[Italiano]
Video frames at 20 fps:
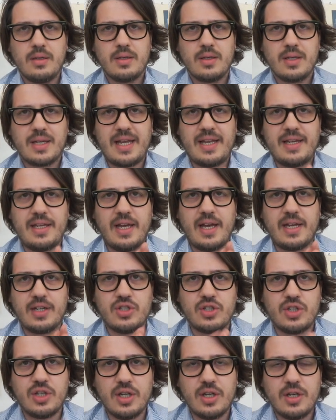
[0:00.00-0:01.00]

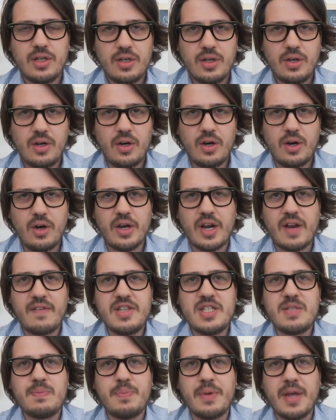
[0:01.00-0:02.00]
Cagnacci, ora
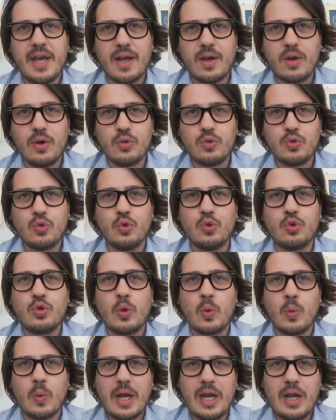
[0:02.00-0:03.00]
vi spiego
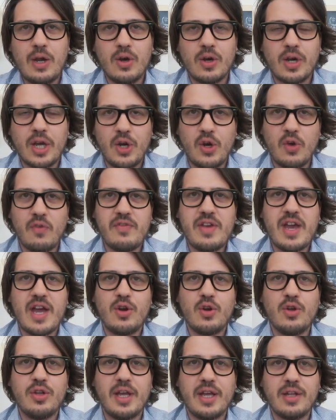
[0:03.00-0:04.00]
tutto quello che non vi
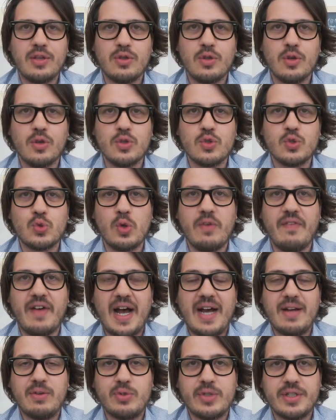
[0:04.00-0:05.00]
hanno detto sui
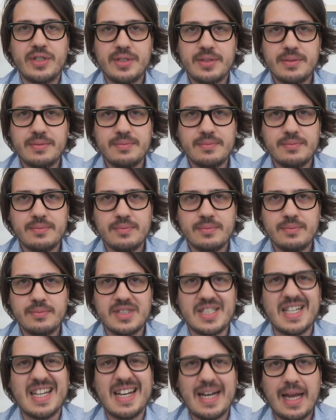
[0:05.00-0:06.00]
voucher.
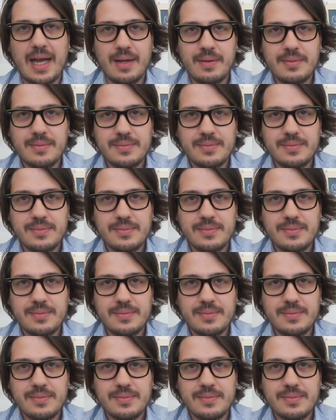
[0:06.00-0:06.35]
Sigla.